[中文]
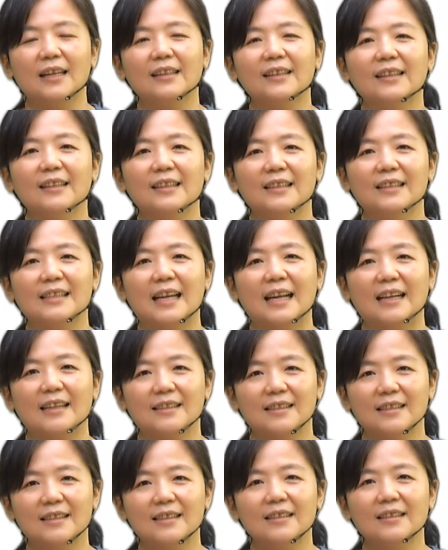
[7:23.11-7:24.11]
帝的赏
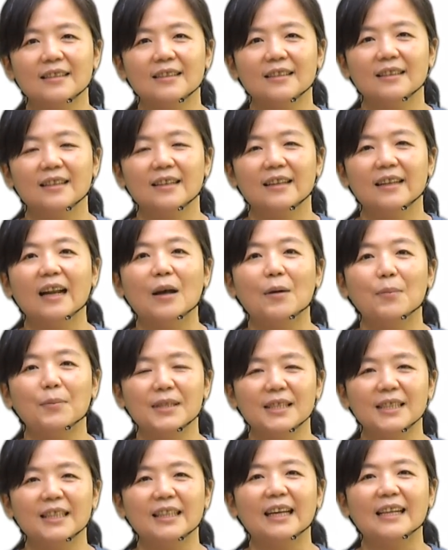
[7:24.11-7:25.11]
赐。让我们一
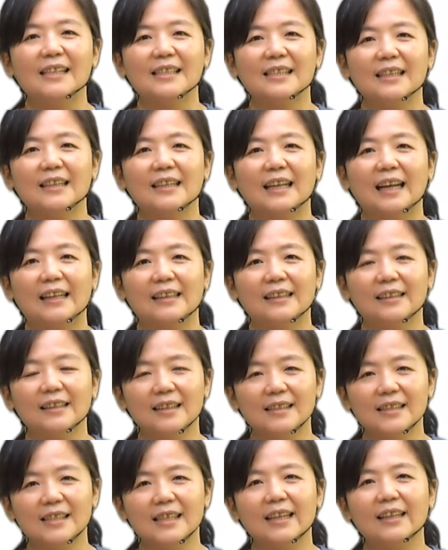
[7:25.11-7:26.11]
起带着感恩的
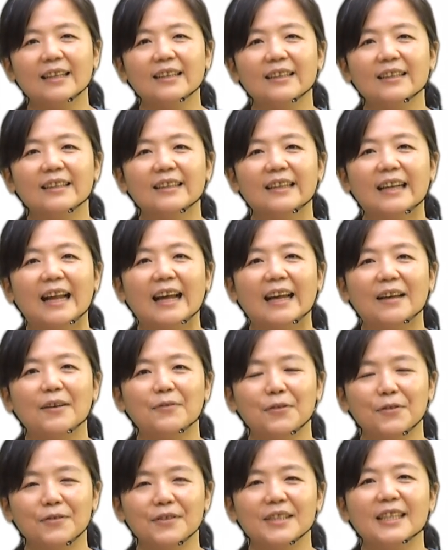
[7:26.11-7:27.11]
心来
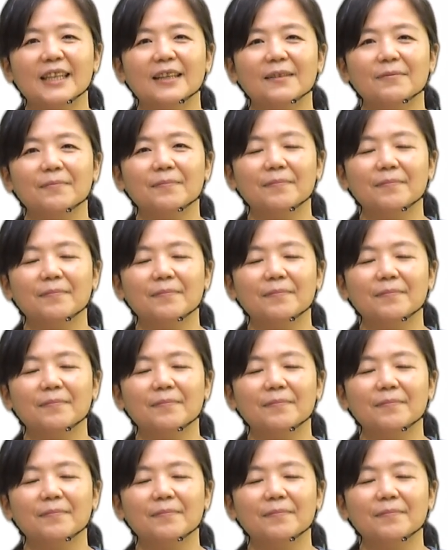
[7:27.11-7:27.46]
奉献。